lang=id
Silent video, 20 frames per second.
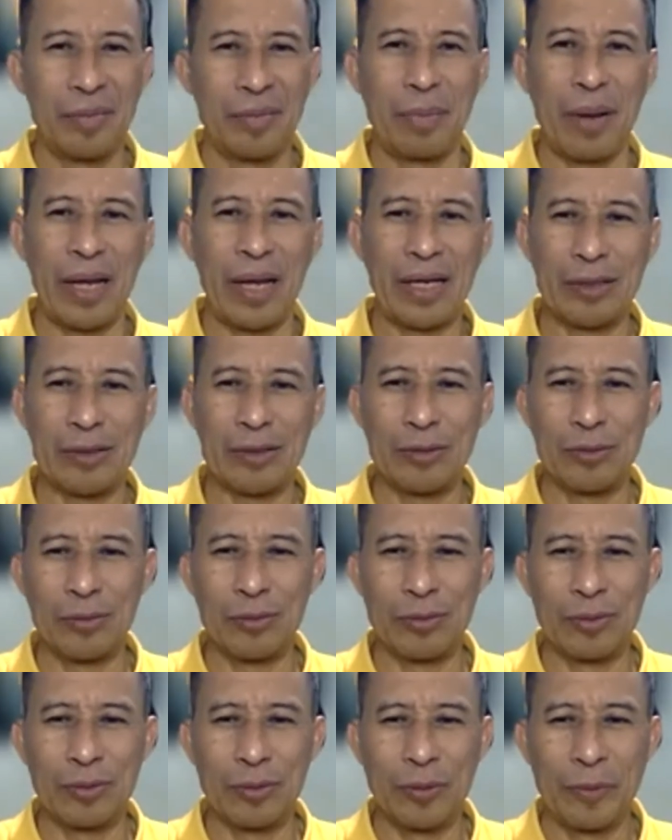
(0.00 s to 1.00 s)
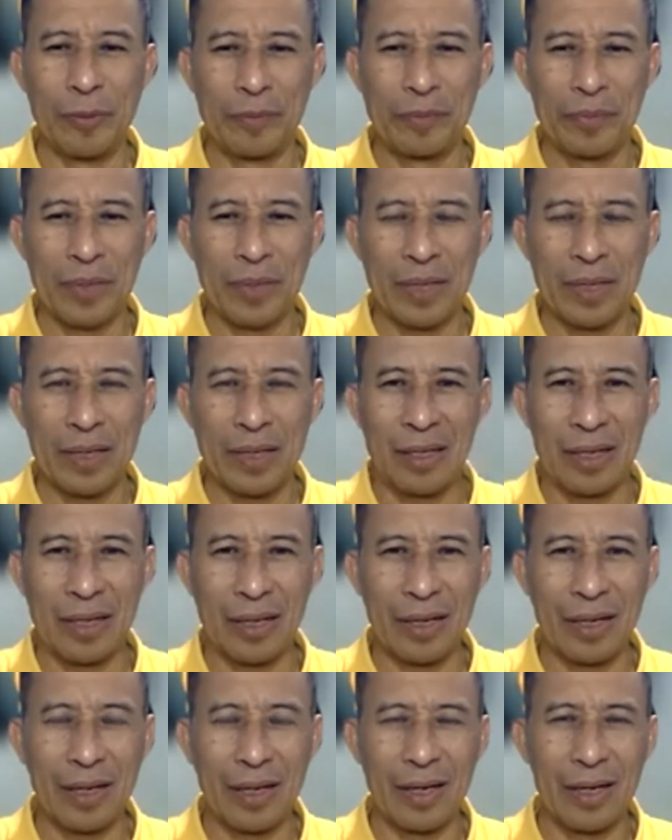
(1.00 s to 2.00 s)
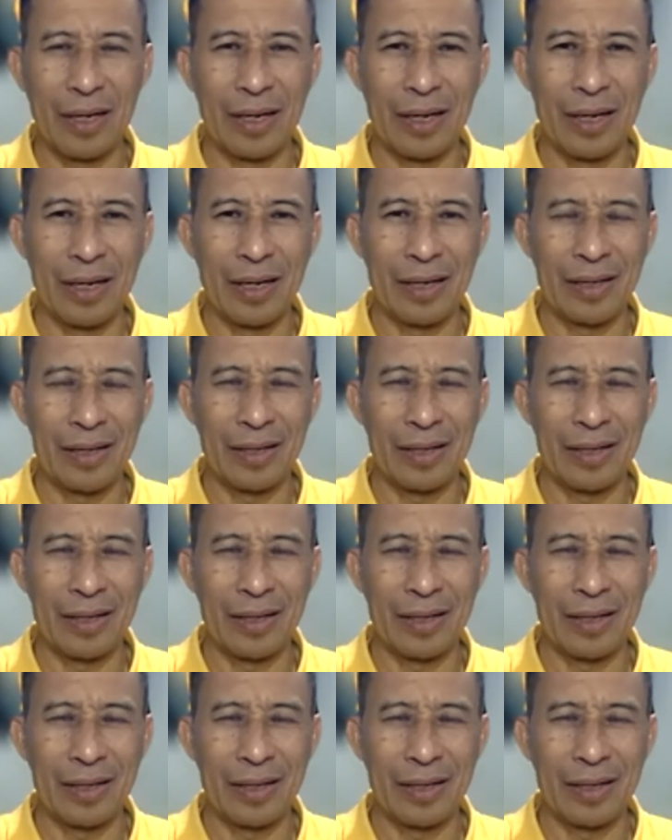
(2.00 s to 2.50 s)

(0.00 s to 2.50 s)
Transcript: baik itu eh,